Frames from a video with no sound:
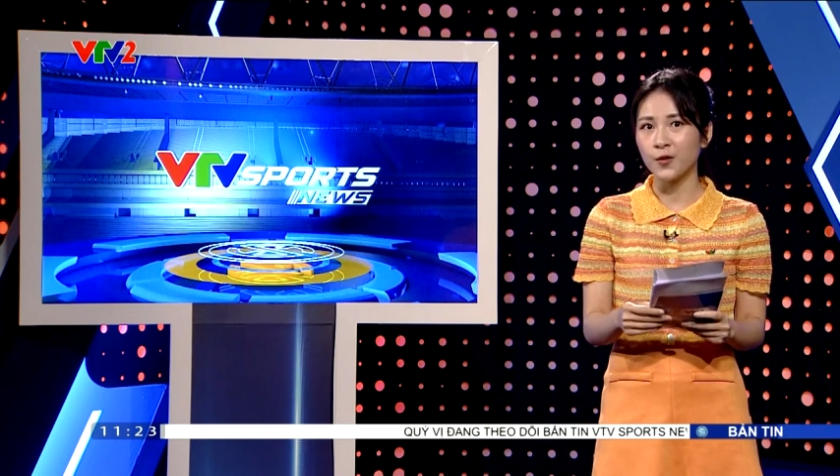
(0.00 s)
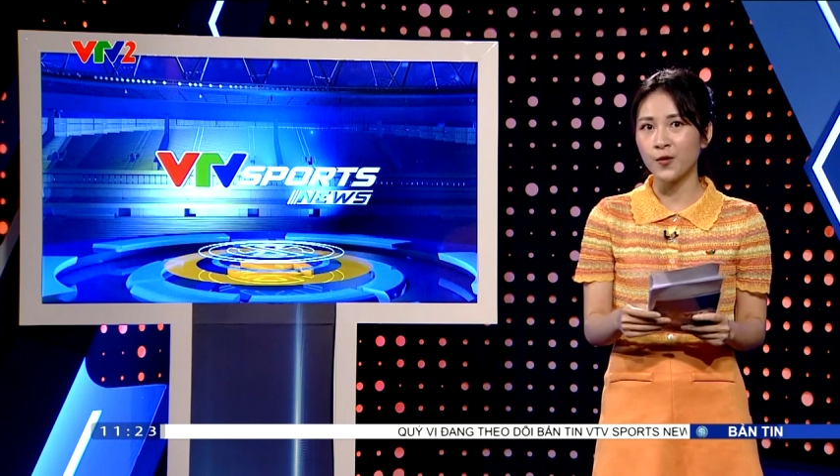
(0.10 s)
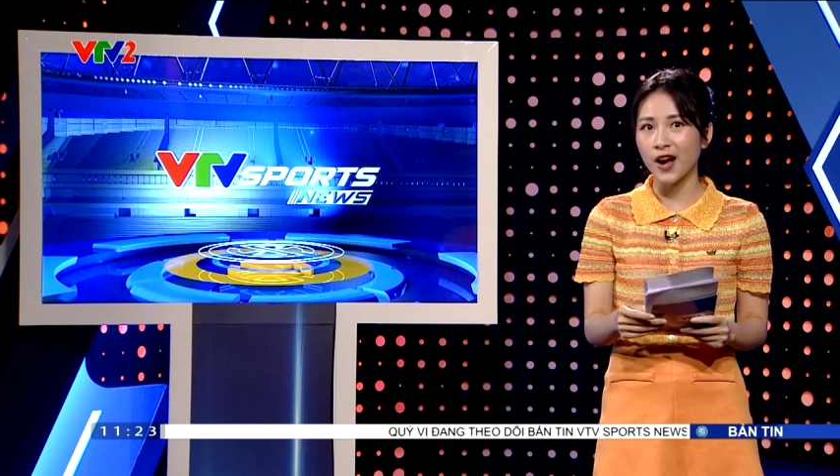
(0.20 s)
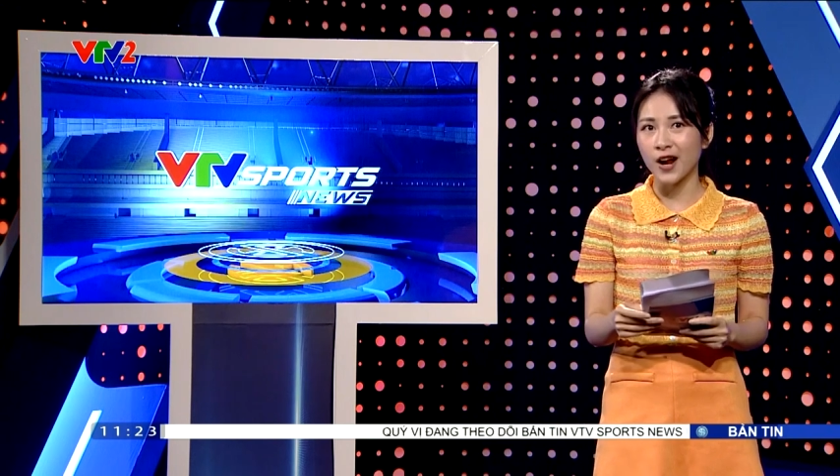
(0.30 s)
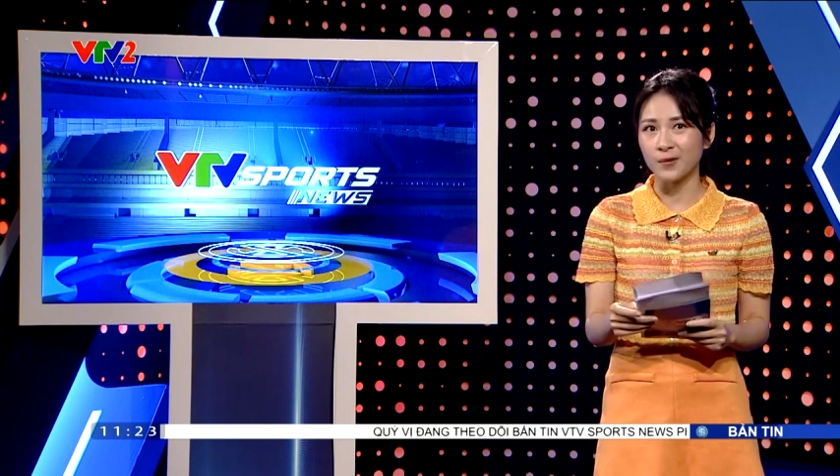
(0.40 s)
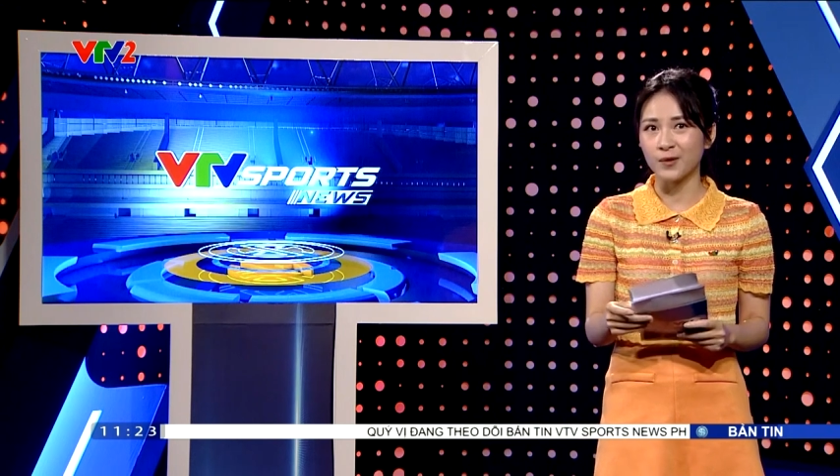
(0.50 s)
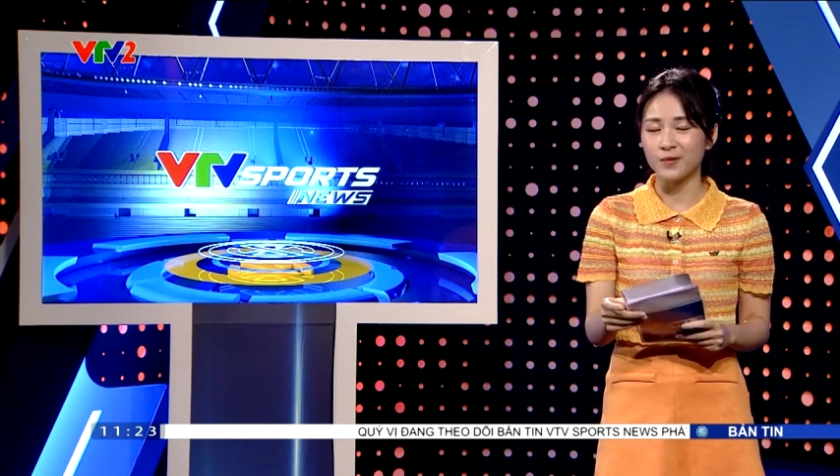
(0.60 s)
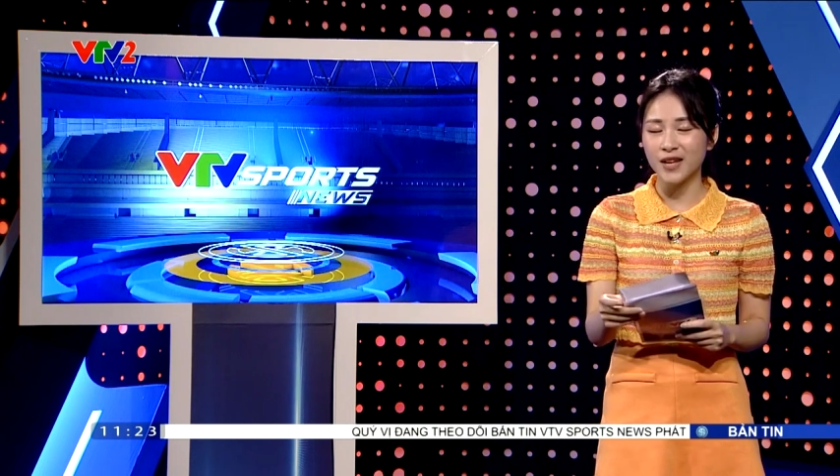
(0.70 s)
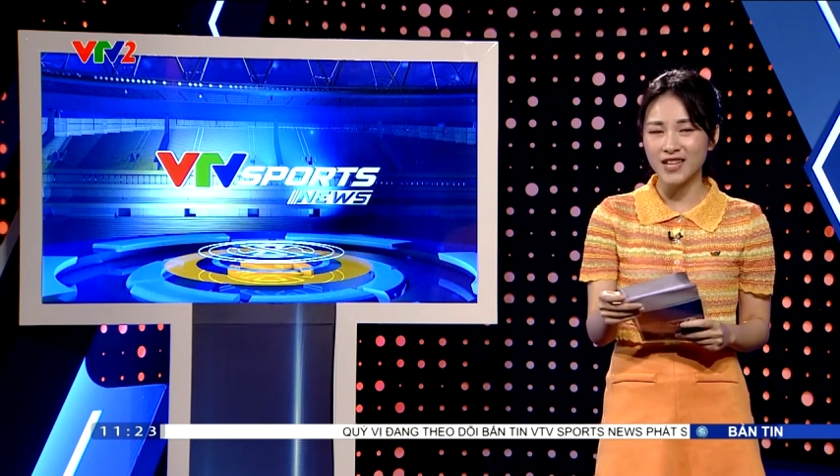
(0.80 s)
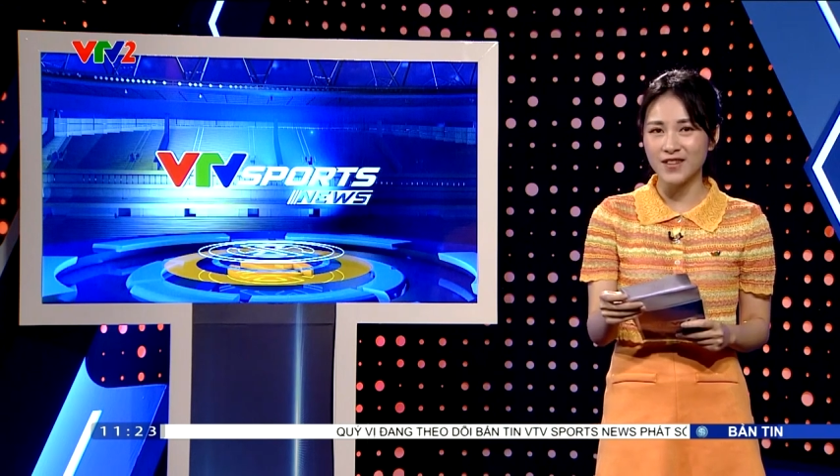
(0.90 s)
vương quốc Ả Rập
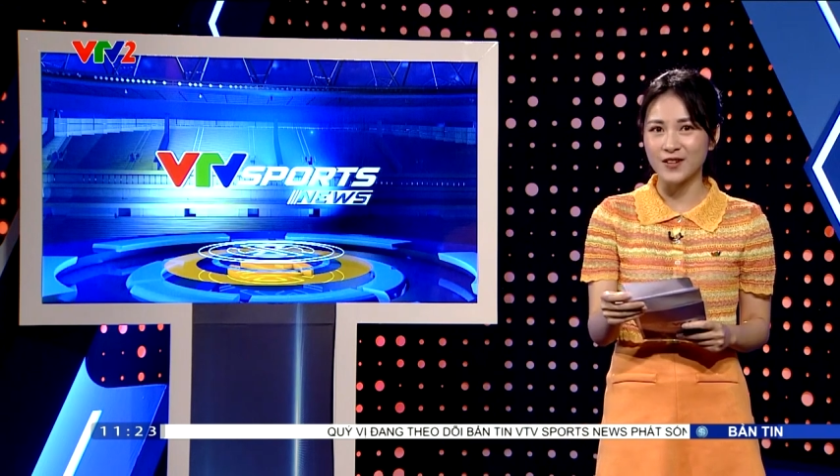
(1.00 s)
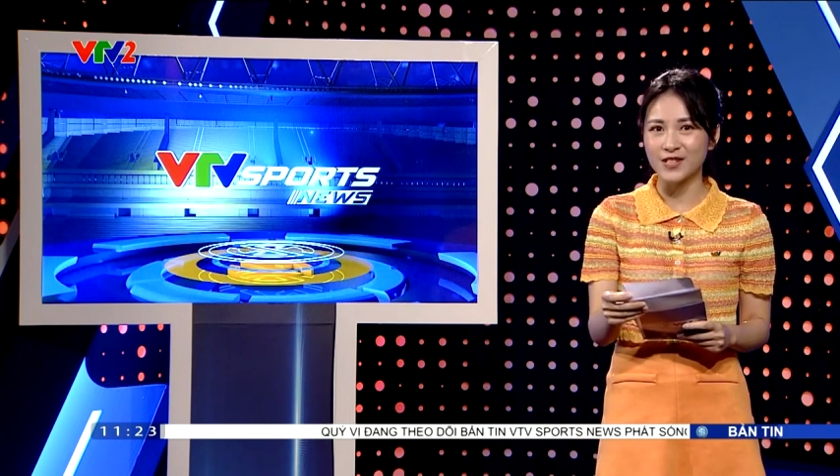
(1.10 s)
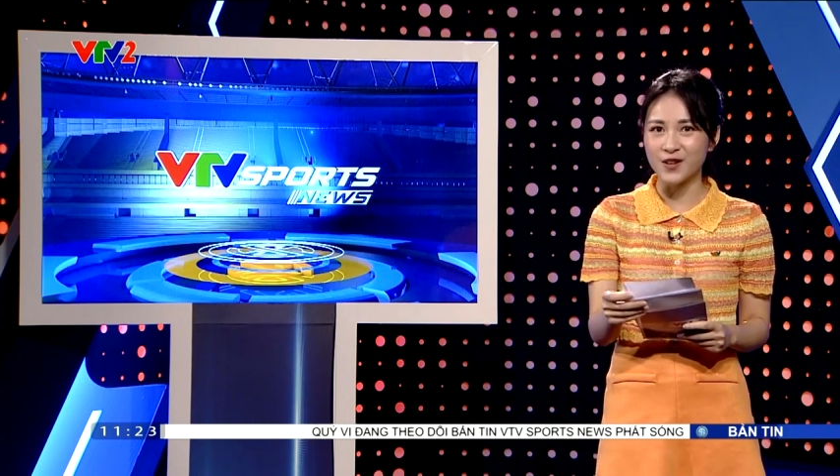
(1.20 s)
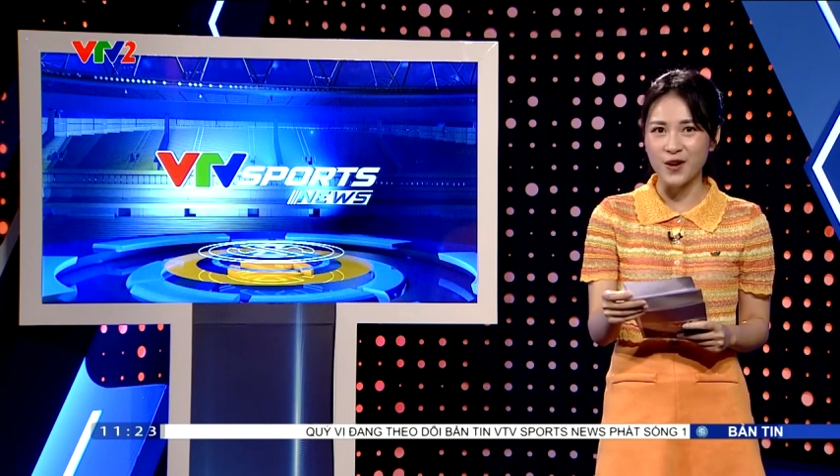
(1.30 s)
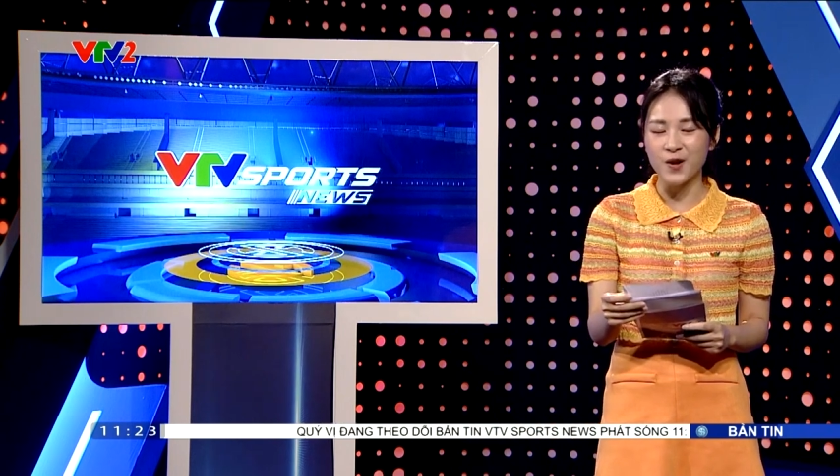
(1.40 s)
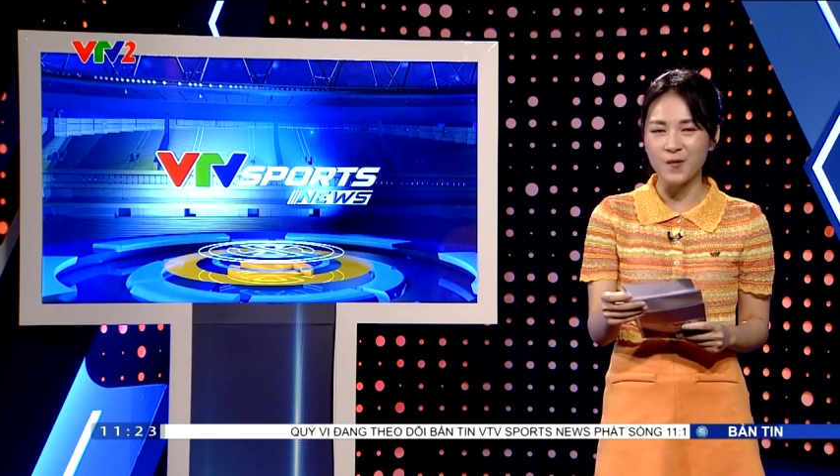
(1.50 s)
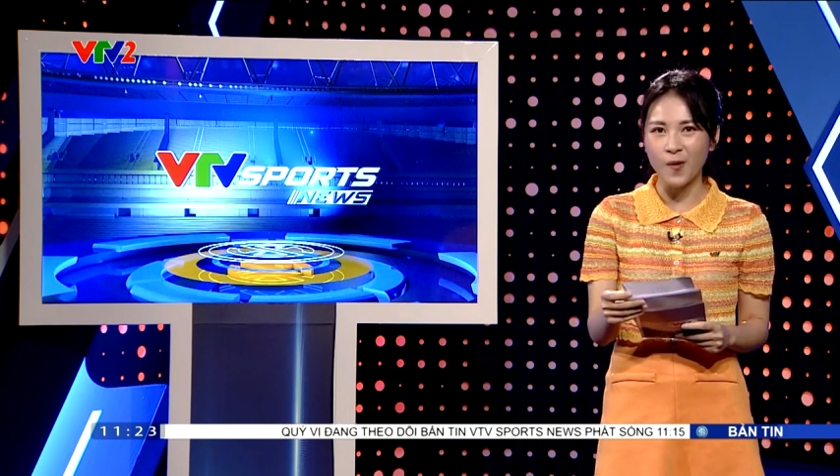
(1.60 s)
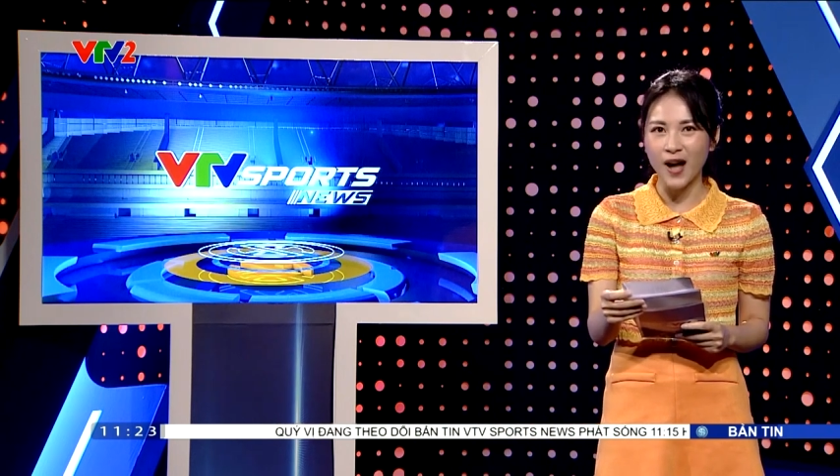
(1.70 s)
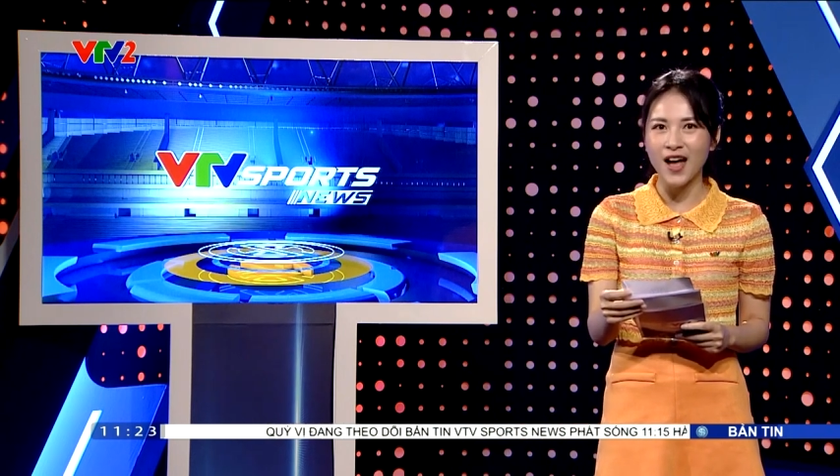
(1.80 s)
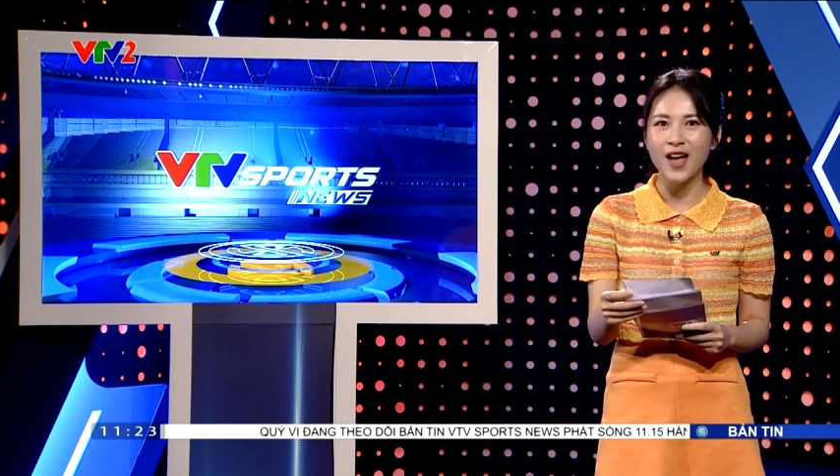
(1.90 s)
Thống Nhất thì vào chiều ngày hôm
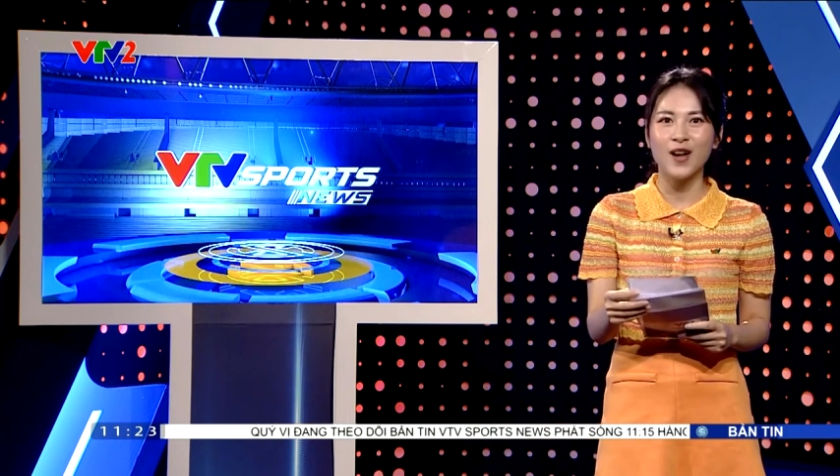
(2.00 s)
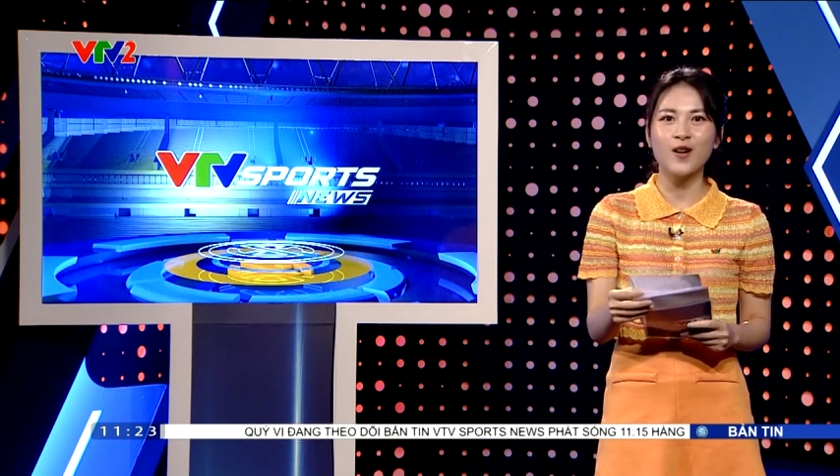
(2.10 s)
qua,